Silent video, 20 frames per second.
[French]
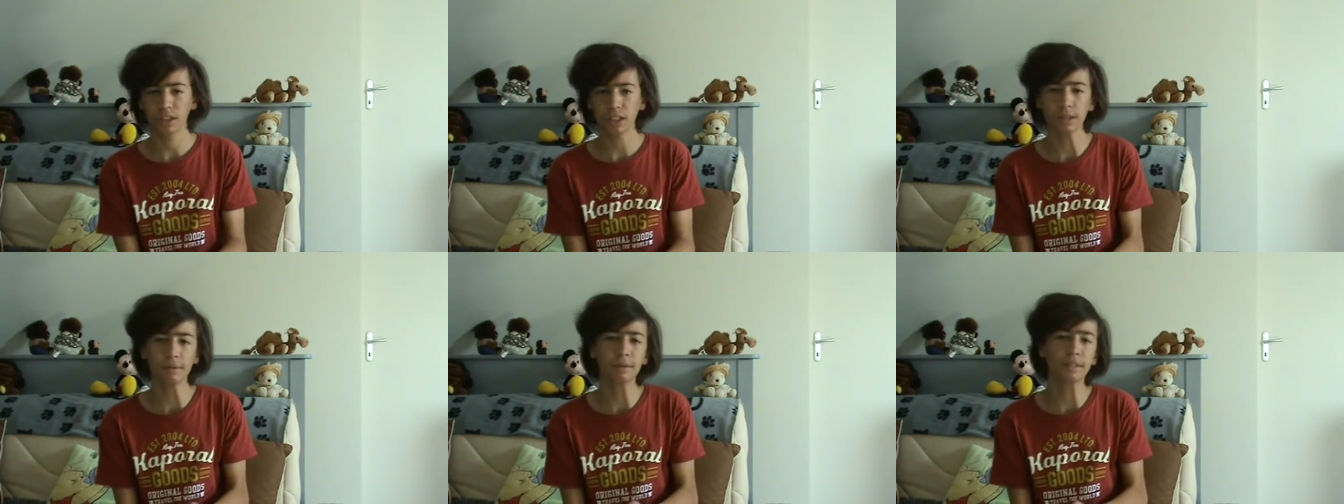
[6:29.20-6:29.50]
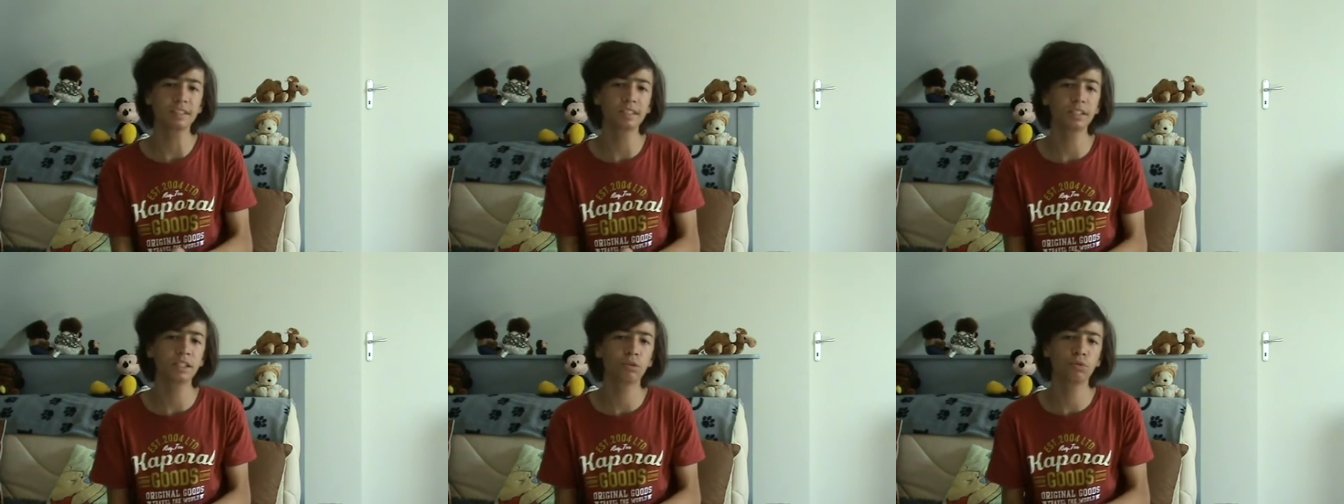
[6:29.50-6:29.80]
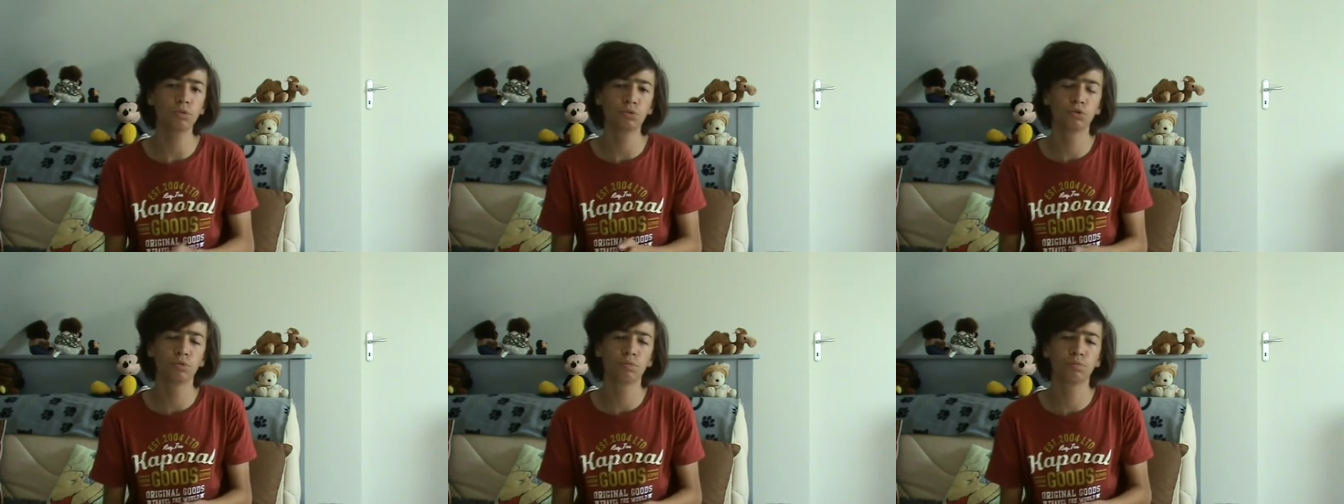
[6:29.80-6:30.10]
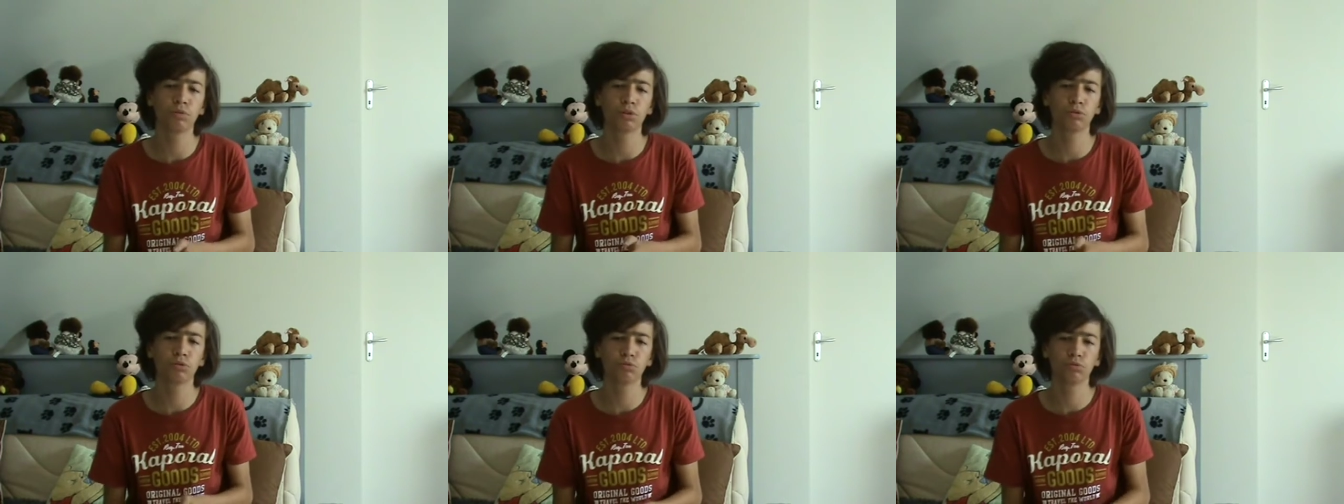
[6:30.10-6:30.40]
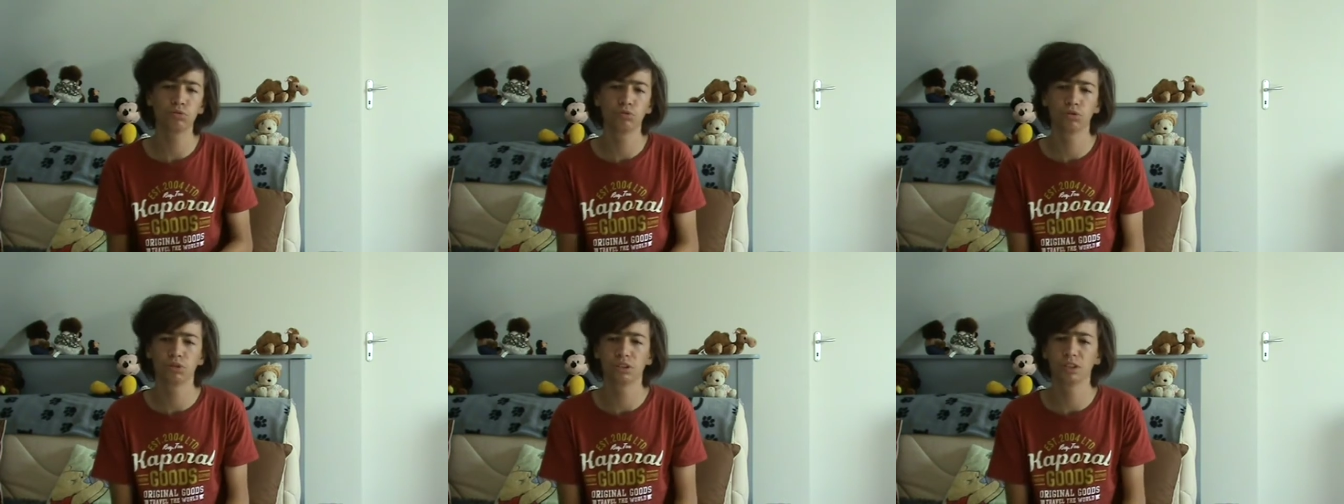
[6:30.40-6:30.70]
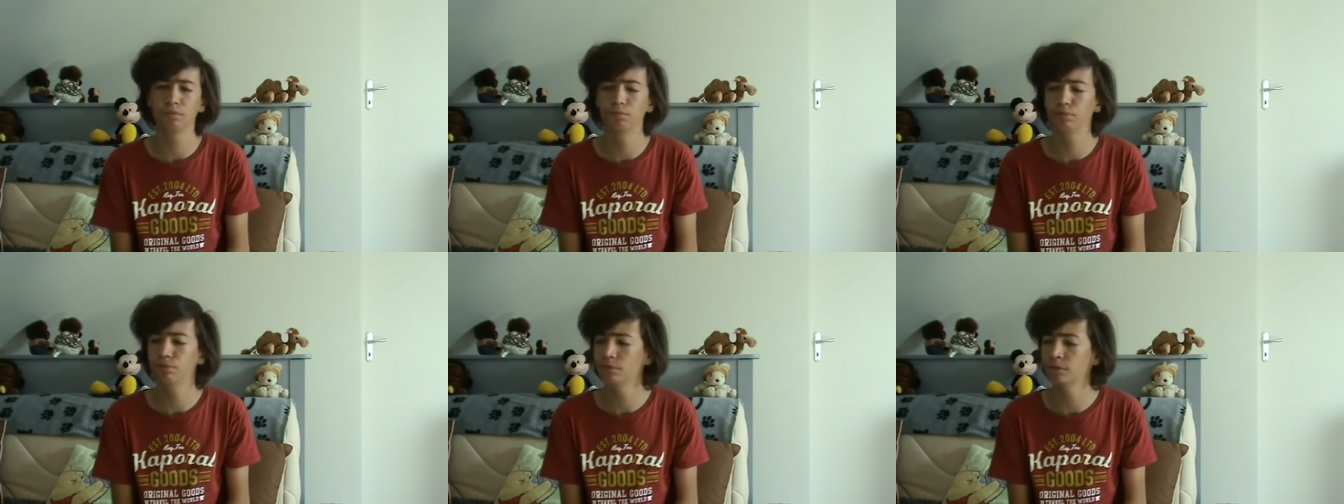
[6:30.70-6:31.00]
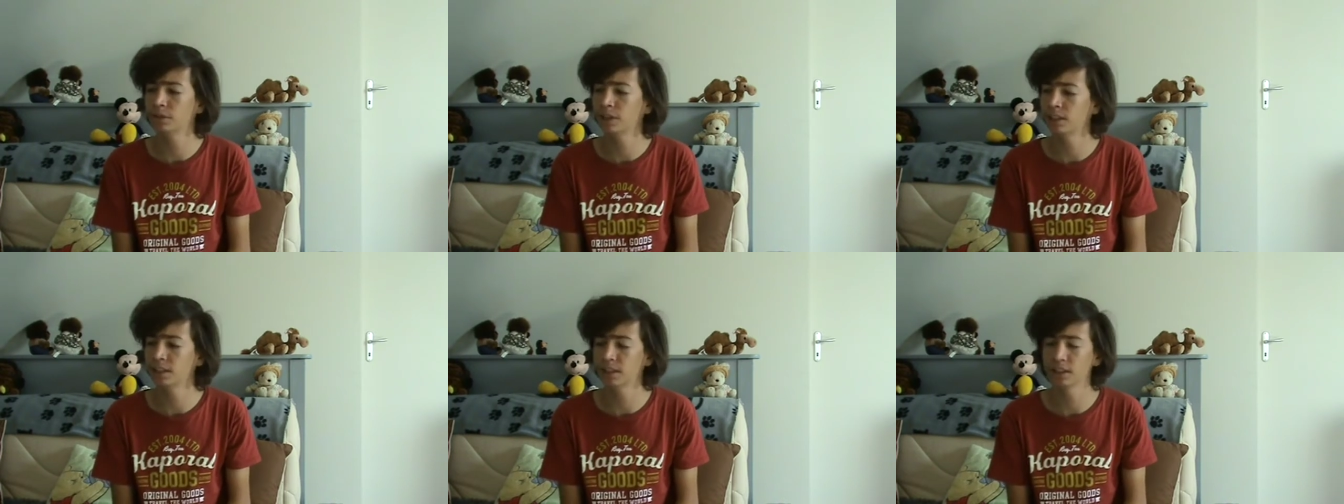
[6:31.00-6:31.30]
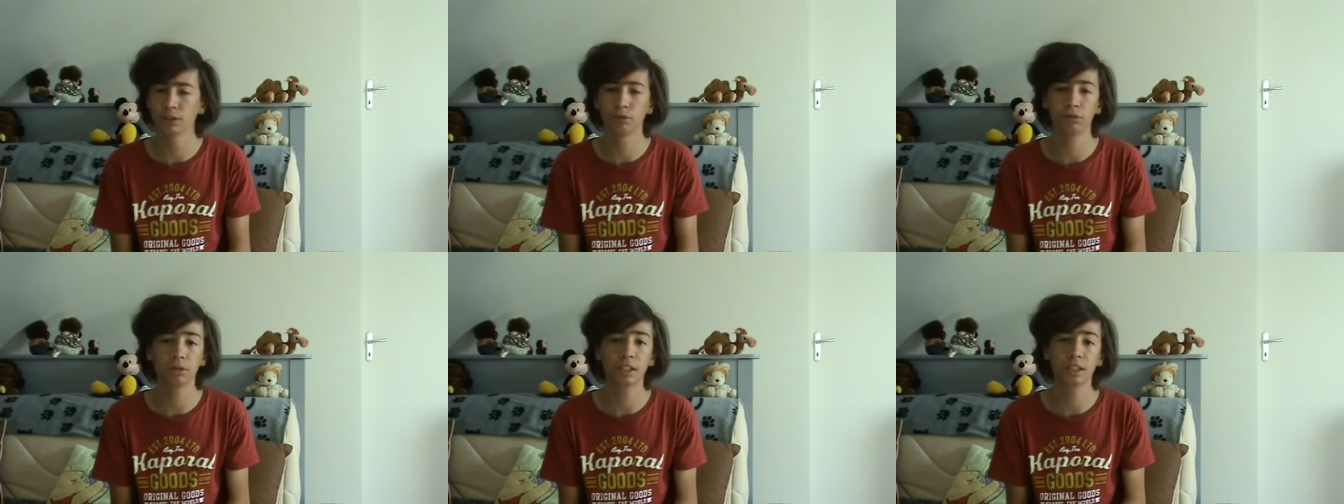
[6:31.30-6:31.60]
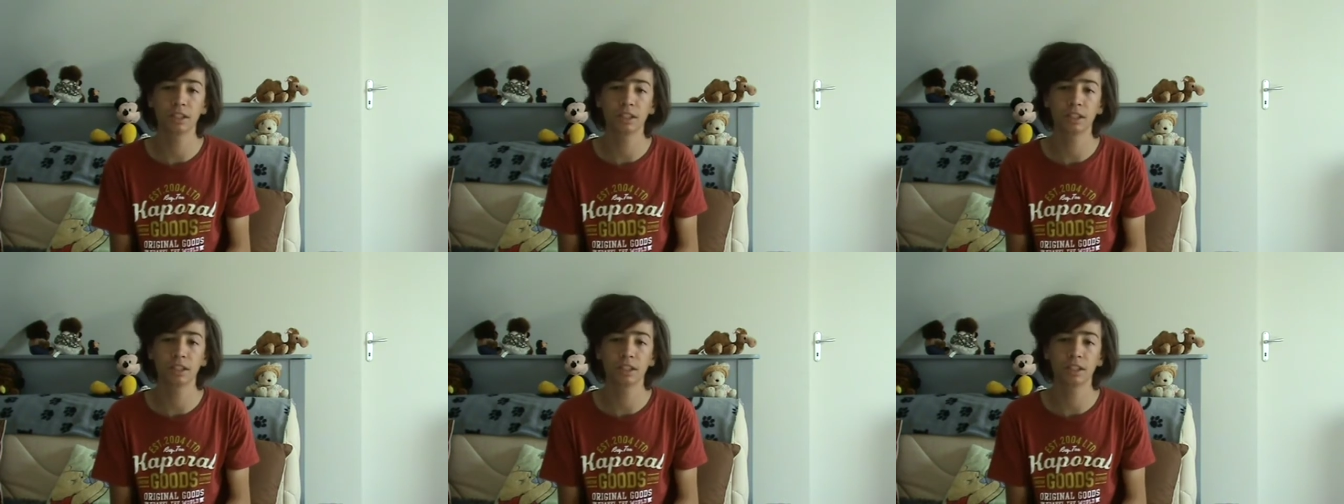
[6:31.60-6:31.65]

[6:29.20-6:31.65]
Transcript: bah, c'est des courses de points 2 ou je sais plus quelle catégorie.